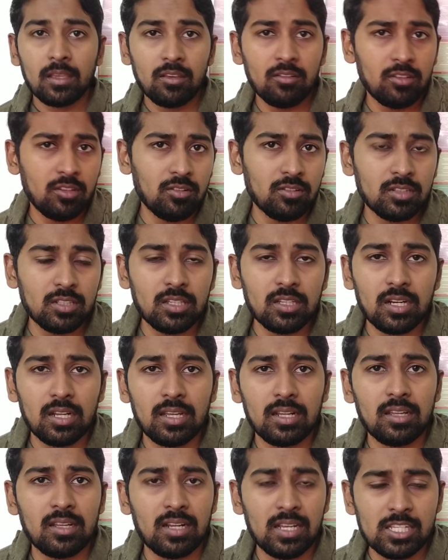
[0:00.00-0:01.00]
இது வந்து
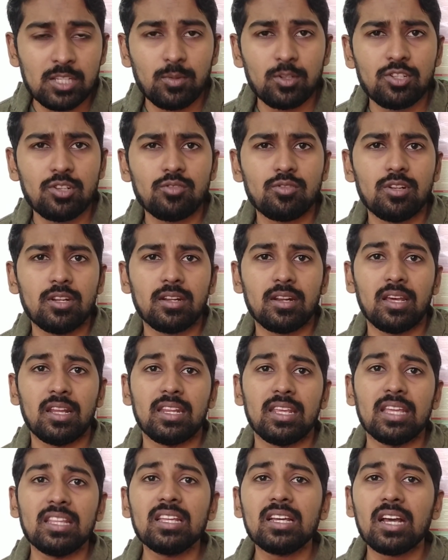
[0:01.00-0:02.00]
ராஜபக்ஷன்னு
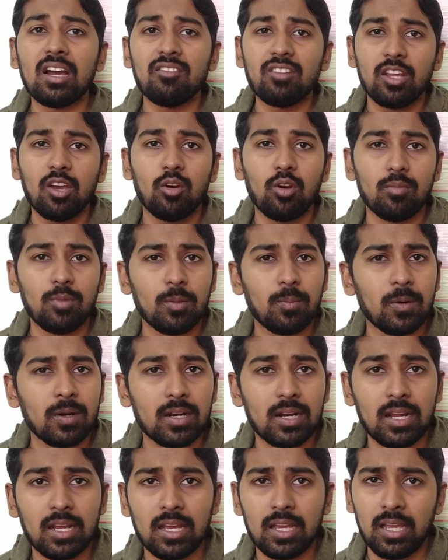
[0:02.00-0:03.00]
சொல்லியிருக்காரு எதுக்காண்டி அவங்க இப்படி
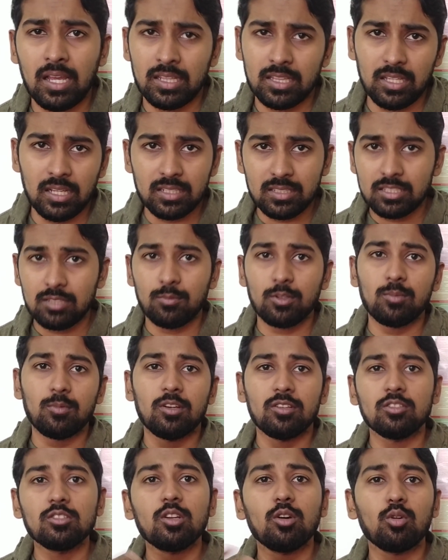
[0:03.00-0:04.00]
பண்ணுறாங்க அந்த அது
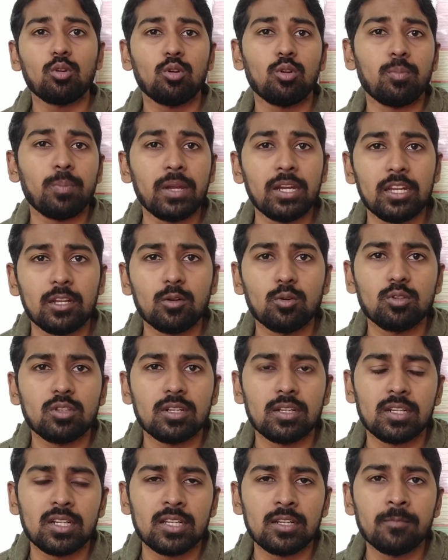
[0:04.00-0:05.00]
சம்மந்தமாக வந்துட்டு அவர் ஒரு பேட்டி
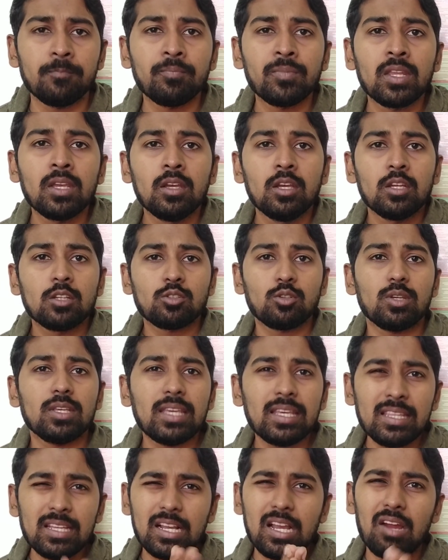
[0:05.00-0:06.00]
கொடுத்துருக்காரு ஸோ
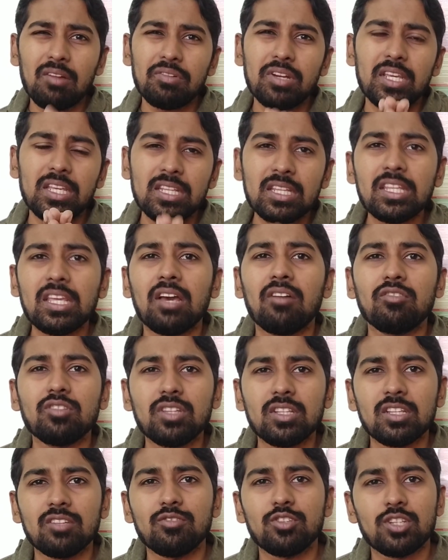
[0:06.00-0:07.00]
எதுக்காண்டி இந்தியா
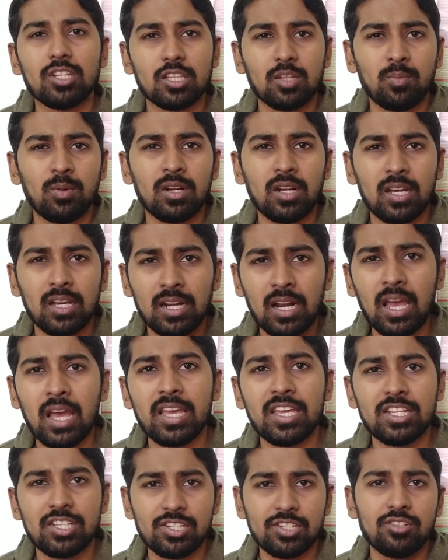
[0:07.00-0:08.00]
வந்து இந்த விஷயத்தை பண்ணாங்க ரா
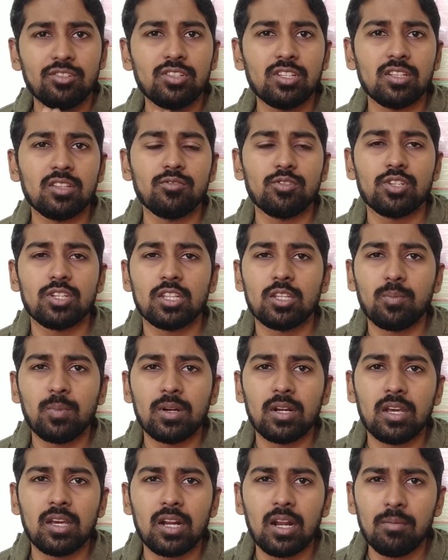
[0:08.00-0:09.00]
ஏஜென்ட் வந்து இந்த விஷயத்தை
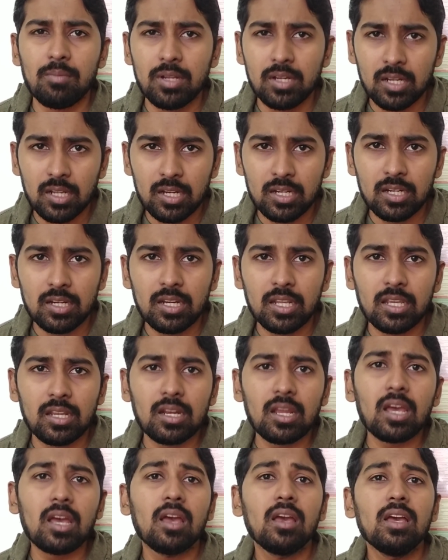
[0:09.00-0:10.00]
பண்ணார் அப்படின்னு
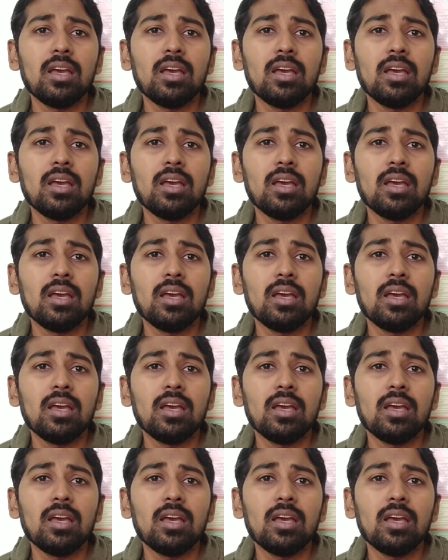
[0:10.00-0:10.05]
கேட்டுக்கிட்டிங்கன்னா